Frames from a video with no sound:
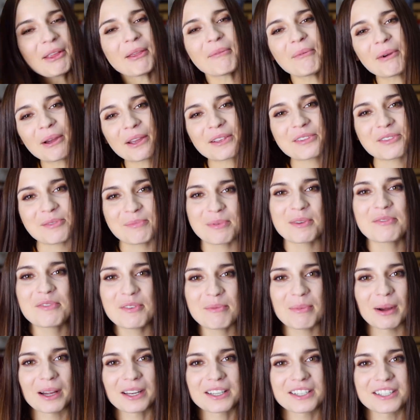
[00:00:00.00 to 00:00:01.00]
nie mogę sobie
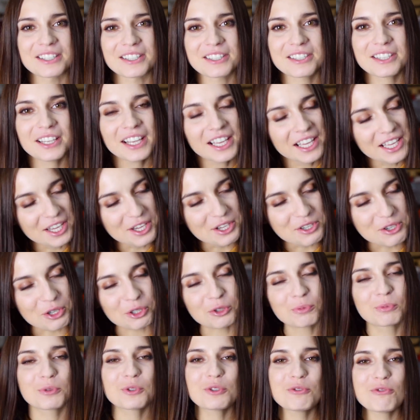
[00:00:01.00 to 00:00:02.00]
wybaczyć, że
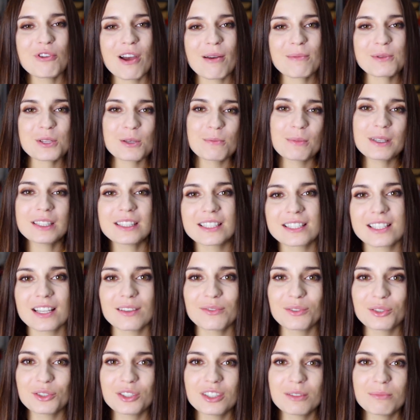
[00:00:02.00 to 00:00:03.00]
odpuściłam sobie te
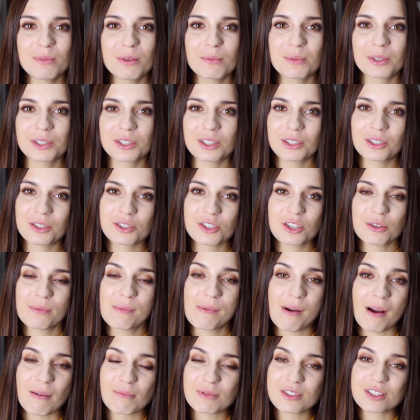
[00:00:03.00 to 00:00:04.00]
zawody mimo tego, że
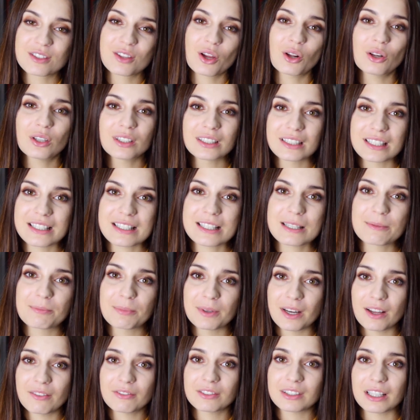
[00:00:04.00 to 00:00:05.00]
byłam zdolna,
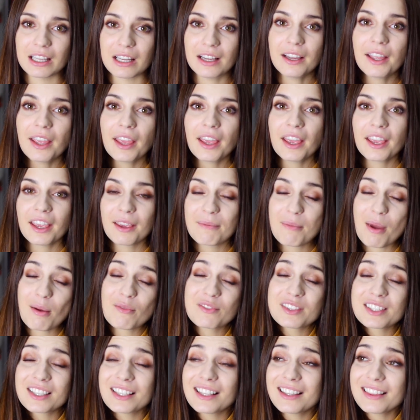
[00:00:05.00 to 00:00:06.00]
sprawna i miałam
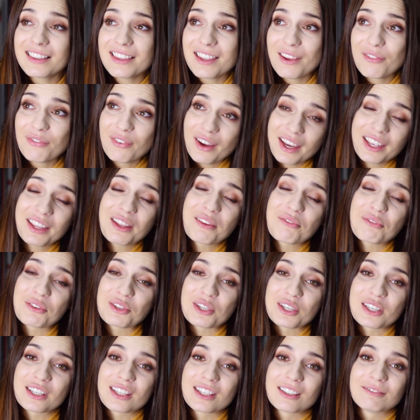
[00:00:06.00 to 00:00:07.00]
względnie fajne
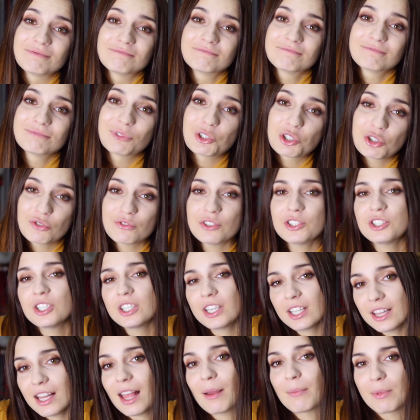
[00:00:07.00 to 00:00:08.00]
wyniki. Oczywiście
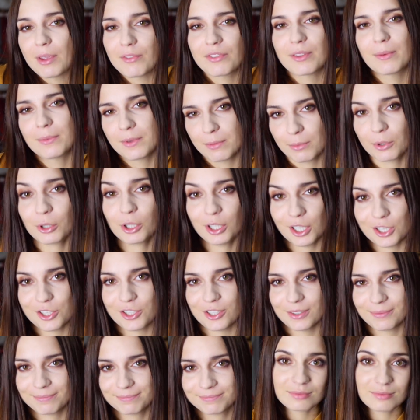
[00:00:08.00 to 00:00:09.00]
nie dla mnie w tamtym
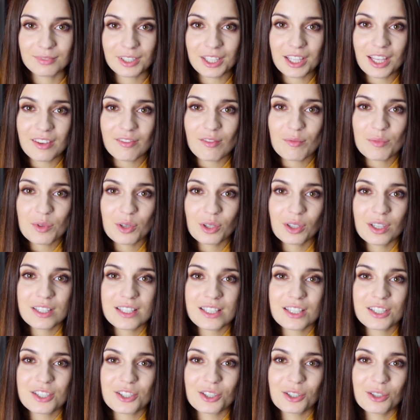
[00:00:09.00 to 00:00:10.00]
okresie. I nie wiem do
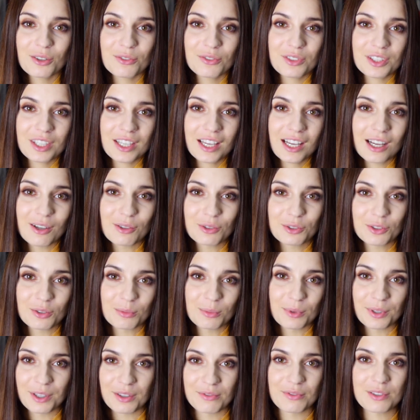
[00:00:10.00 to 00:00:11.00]
końca z czego wynikało to
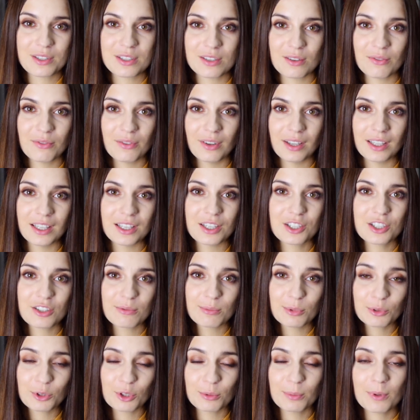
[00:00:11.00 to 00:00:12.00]
moje wycofanie. Czy
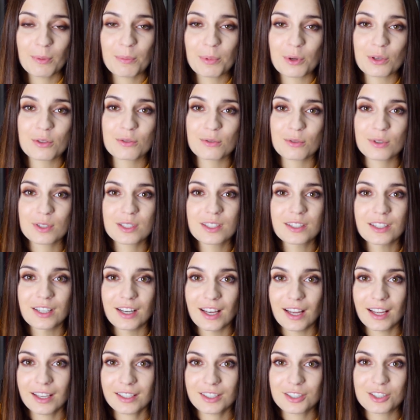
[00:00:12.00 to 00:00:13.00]
był to po prostu
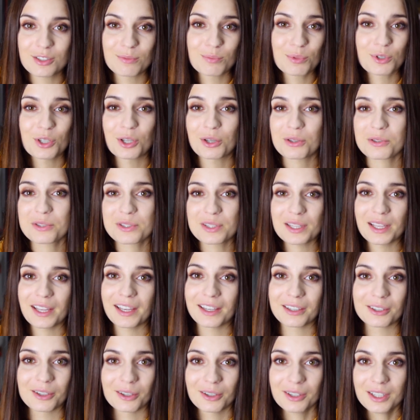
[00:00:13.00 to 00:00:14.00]
strach, czy przerost
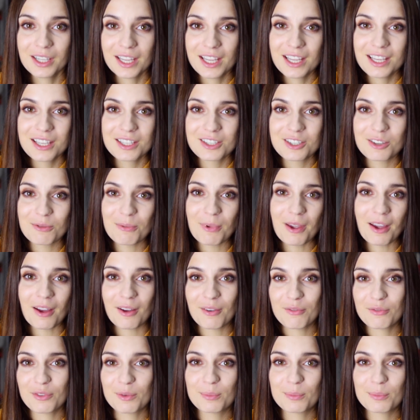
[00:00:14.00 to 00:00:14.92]
ego, czy miałam